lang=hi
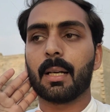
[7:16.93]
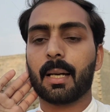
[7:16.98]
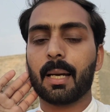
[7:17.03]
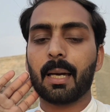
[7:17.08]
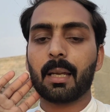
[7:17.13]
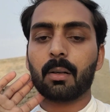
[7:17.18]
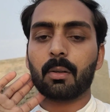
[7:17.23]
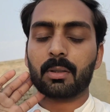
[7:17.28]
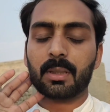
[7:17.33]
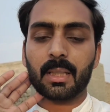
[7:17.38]

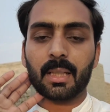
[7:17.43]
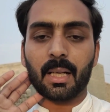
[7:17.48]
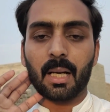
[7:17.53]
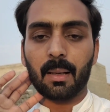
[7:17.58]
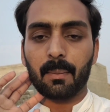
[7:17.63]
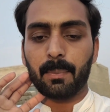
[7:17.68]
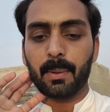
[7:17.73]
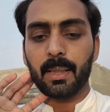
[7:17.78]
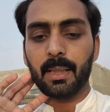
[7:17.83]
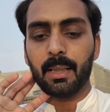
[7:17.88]
खैर उसने
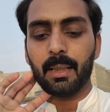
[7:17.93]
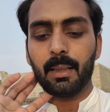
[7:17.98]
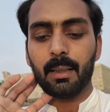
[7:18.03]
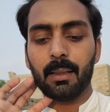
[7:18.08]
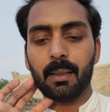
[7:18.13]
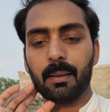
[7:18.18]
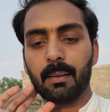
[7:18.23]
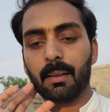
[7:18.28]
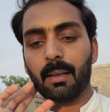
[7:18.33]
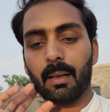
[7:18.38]
कहा
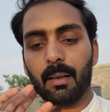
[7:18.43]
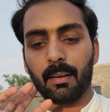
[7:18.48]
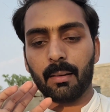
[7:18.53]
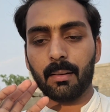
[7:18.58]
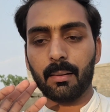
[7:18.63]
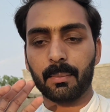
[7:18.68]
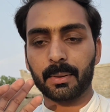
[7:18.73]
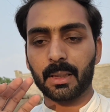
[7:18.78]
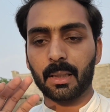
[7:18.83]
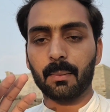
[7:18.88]
भाई
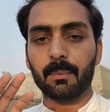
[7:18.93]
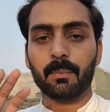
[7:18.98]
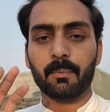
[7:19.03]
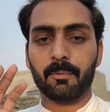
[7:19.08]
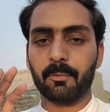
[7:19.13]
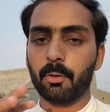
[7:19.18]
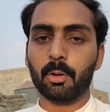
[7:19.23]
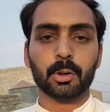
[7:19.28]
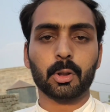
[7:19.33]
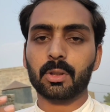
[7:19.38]
आ, मतलब
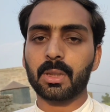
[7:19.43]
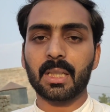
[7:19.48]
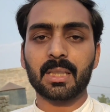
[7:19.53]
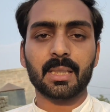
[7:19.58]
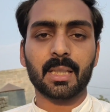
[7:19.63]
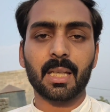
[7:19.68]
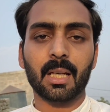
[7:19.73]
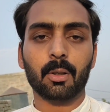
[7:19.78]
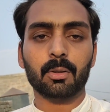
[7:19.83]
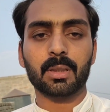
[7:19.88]
वो तो
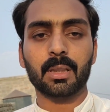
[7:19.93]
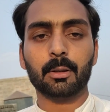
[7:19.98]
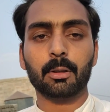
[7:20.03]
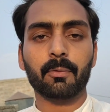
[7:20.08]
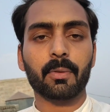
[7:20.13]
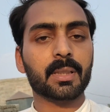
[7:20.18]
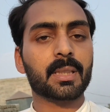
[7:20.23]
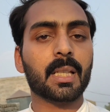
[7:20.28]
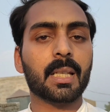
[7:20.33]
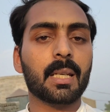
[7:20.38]
सच गया उसने
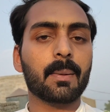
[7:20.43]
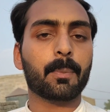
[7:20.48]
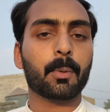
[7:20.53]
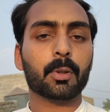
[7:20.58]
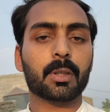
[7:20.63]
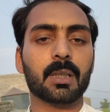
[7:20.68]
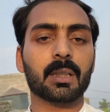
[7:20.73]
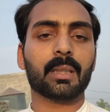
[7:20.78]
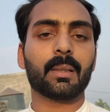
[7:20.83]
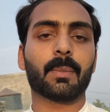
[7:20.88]
तो वजह नहीं
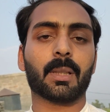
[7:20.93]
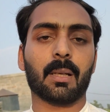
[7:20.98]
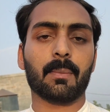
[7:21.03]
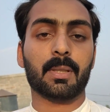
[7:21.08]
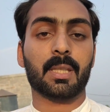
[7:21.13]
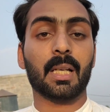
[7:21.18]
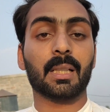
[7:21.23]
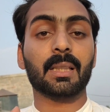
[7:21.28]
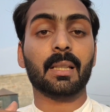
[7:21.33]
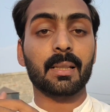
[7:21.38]
पूछनी थी
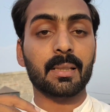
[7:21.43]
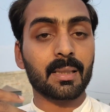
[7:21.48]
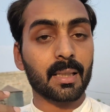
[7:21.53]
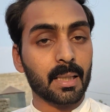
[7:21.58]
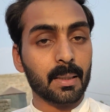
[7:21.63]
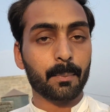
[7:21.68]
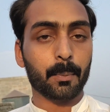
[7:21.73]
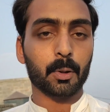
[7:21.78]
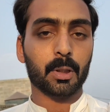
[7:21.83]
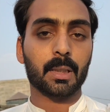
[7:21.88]
मतलब ज़्यादा
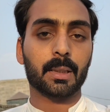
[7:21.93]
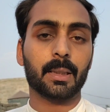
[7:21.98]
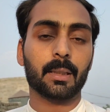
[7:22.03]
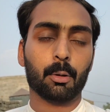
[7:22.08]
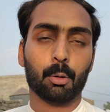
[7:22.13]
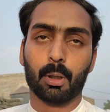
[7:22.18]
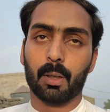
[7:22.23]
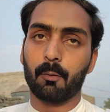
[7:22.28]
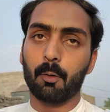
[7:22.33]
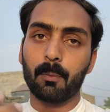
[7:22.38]
रीज़न नहीं पूछनी थी
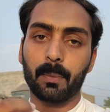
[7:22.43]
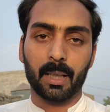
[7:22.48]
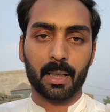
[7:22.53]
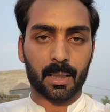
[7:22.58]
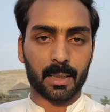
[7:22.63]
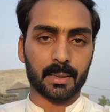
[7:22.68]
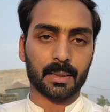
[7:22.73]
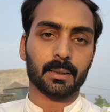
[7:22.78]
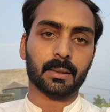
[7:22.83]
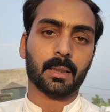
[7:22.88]
क्योंकि वो मेरा
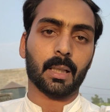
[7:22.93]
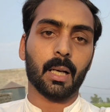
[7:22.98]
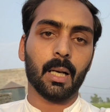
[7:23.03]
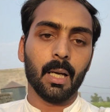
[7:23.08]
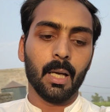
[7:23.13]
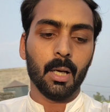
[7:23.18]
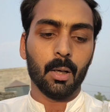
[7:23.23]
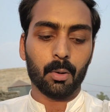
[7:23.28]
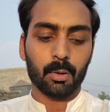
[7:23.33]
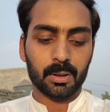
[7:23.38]
कज़न था
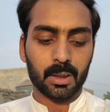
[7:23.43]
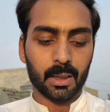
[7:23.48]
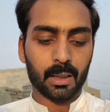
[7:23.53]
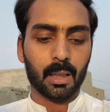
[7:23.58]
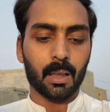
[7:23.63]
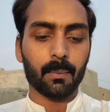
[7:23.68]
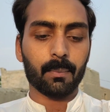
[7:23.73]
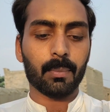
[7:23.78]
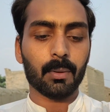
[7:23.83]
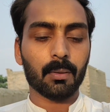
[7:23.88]
उसने
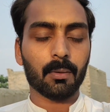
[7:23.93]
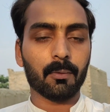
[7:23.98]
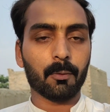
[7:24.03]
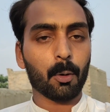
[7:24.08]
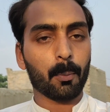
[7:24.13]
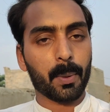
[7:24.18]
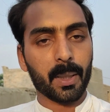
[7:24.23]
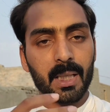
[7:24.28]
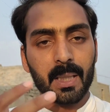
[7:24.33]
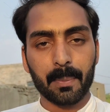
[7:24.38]
कहा
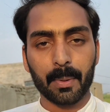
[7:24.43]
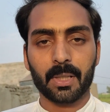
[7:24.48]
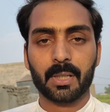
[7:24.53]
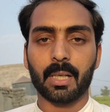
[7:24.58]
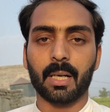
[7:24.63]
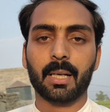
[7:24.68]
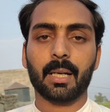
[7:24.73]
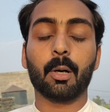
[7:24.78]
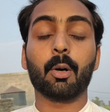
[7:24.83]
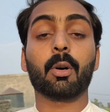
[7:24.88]
वो पहले
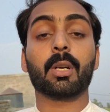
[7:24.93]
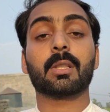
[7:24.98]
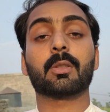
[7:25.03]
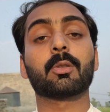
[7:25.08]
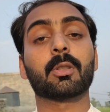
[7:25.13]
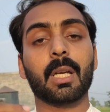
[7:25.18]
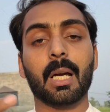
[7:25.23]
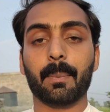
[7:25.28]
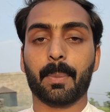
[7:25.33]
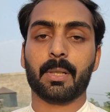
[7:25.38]
परेशान है और
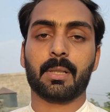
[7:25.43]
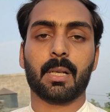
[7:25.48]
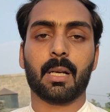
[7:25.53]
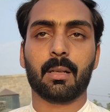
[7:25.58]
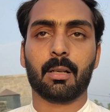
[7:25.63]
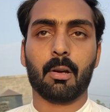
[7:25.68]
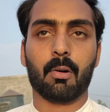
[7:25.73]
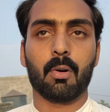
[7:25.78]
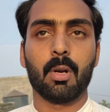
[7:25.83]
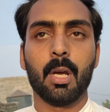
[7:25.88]
इसको क्या
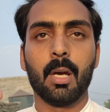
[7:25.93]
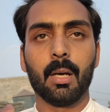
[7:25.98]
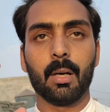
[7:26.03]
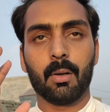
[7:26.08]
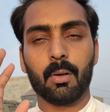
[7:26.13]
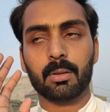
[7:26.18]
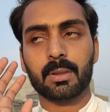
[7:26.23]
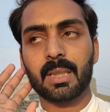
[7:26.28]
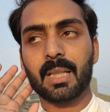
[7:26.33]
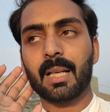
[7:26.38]
परेशान करो
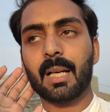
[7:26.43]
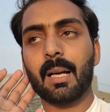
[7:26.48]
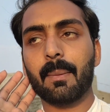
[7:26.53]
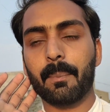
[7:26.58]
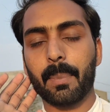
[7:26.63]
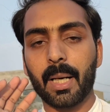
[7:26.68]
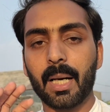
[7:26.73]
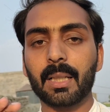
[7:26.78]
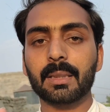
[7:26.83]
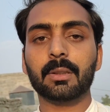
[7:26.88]
उसने कहा
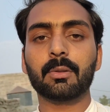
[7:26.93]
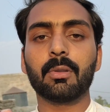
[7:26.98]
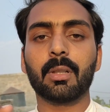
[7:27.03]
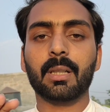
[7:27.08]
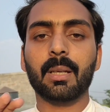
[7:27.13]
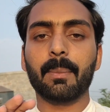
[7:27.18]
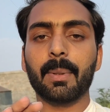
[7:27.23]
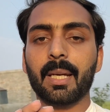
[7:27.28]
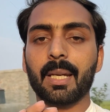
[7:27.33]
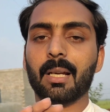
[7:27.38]
बात यूँ
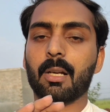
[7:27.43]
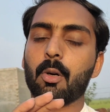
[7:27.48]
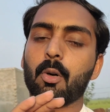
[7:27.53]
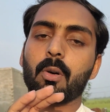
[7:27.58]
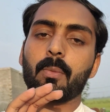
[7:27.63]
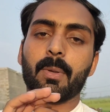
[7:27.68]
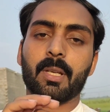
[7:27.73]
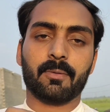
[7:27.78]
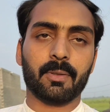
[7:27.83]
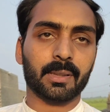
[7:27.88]
है कि मेरे
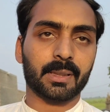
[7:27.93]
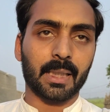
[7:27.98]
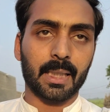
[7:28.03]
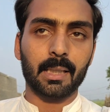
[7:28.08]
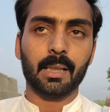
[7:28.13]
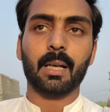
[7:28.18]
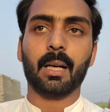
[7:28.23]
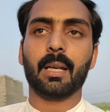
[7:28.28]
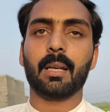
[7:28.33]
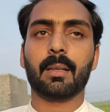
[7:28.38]
अकाउंट में इस वक्त
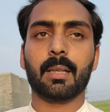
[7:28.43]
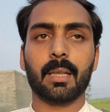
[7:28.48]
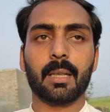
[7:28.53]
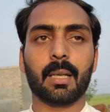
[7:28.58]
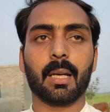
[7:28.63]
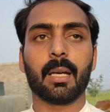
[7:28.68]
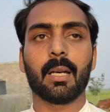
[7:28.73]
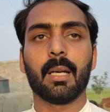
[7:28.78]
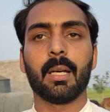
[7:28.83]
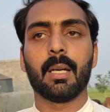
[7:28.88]
नहीं खड़े
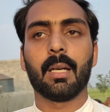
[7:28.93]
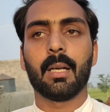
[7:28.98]
ठीक है